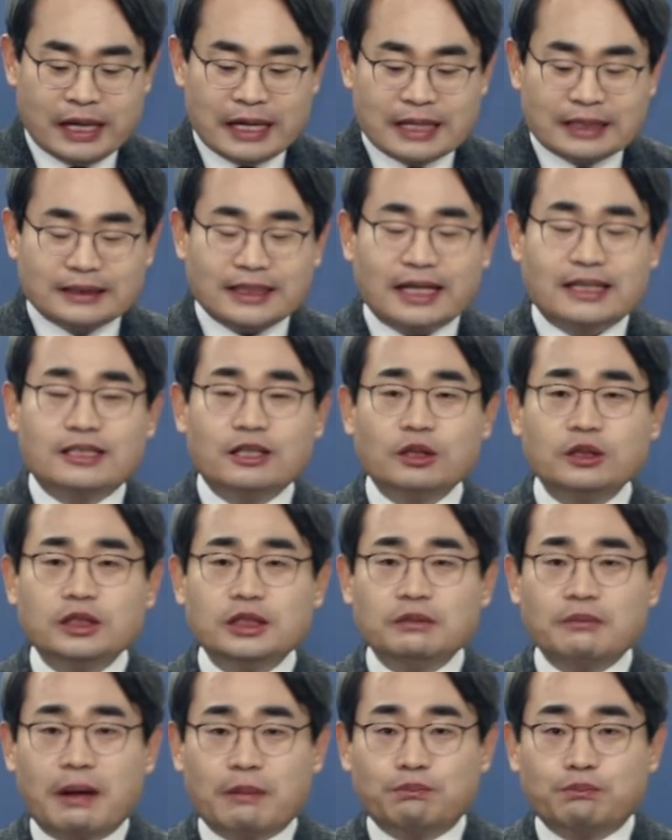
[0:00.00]
자,
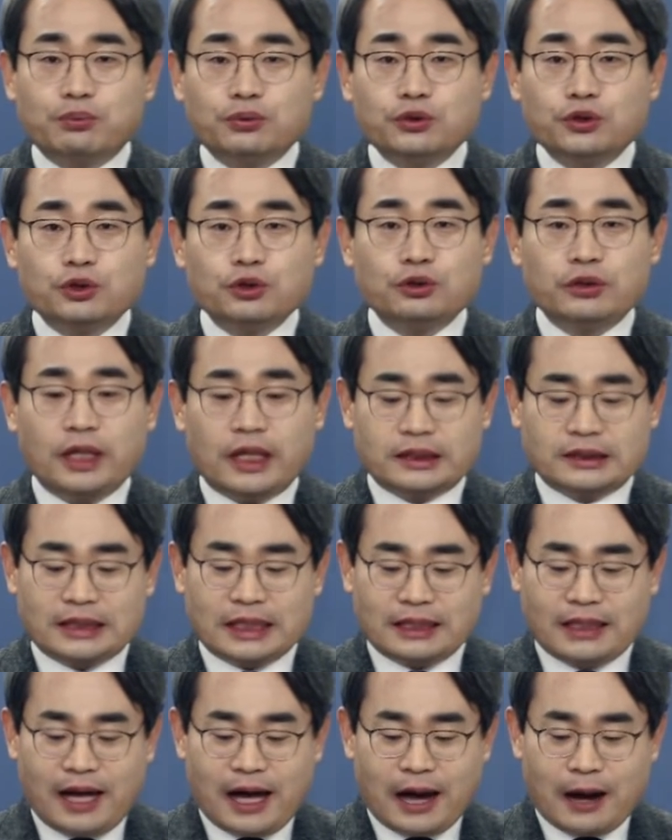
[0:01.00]
그렇지만
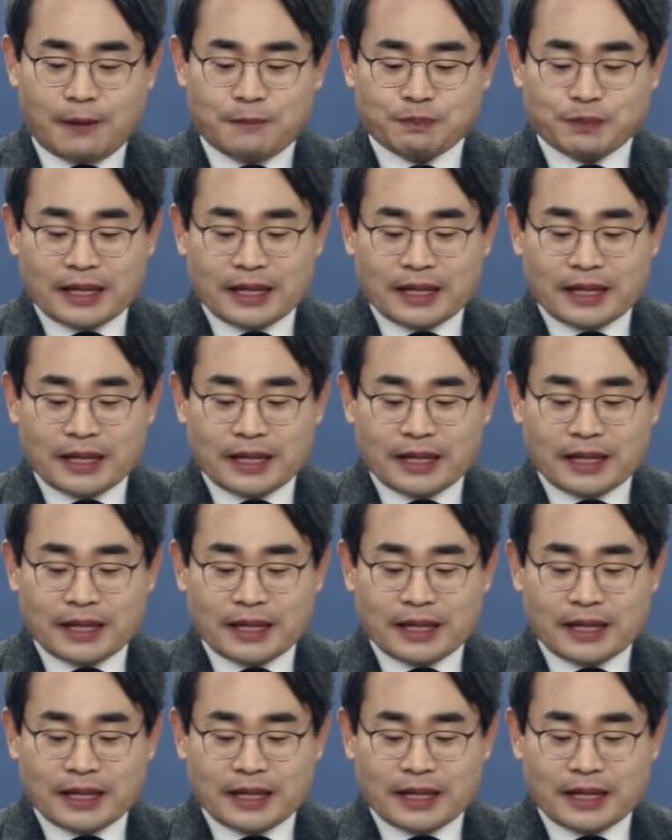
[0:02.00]
무주택자다.